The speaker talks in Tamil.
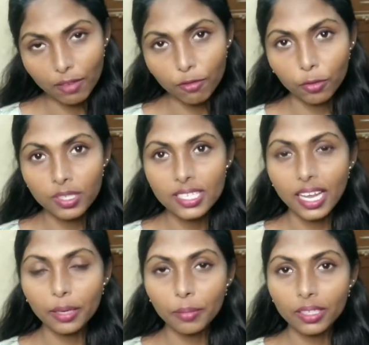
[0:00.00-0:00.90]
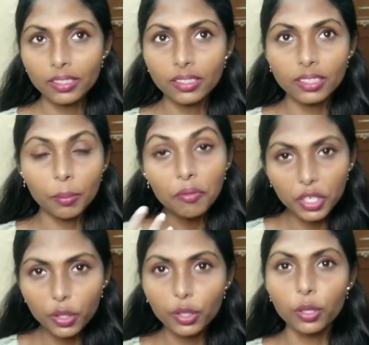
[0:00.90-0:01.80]
ஃபோன்ஸ் அண்ட் வந்து நம்ம வீடியோ
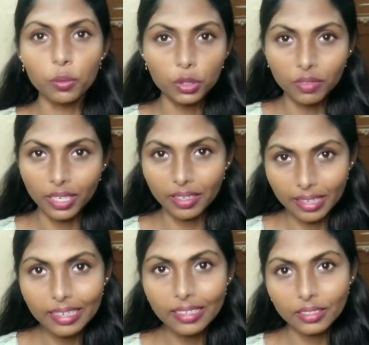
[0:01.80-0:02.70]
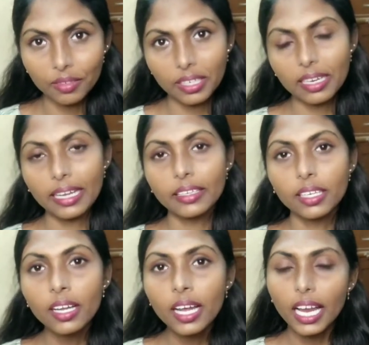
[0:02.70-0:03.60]
இருக்கும்போது வர ரிங்லேருந்து வர லைட்
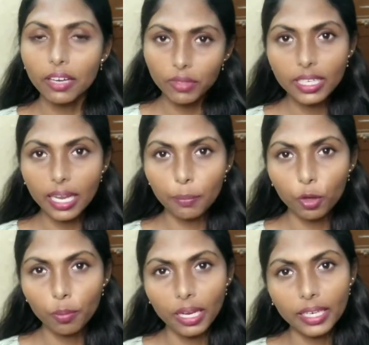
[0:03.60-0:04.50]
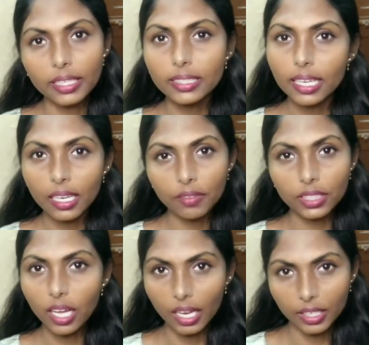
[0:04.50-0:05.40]
அண்ட் வந்து லேப்டாப் லைட் இதெல்லாம் வந்து
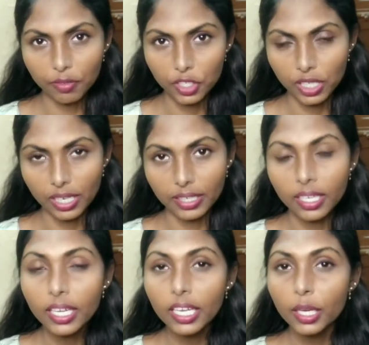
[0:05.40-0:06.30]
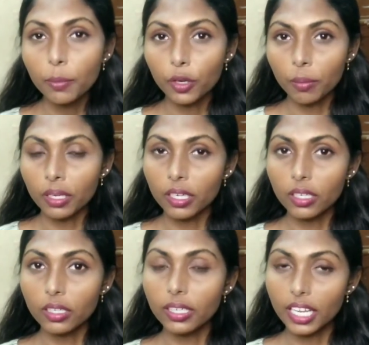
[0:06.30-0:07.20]
ஆர்டிஃபிஷியல் லைட் இப்போ நம்மளுக்கு
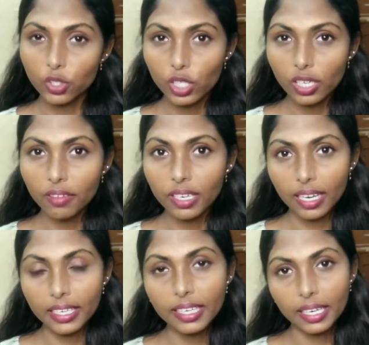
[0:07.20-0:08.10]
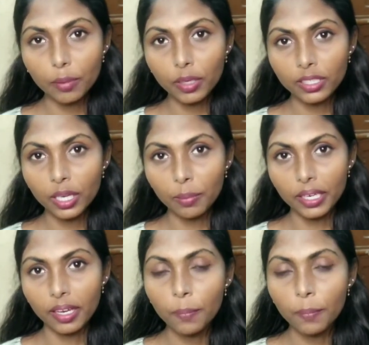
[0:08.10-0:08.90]
நேச்சுரலாக வர லைட் என்ன பண்ணுது அப்படின்னா